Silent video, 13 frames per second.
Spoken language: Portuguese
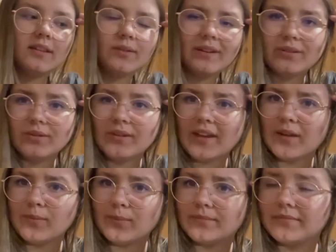é tudo
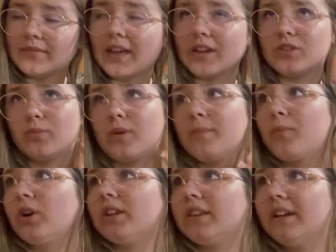que é que é, tipo,
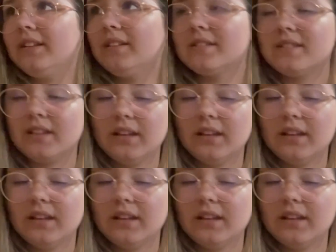importante, assim.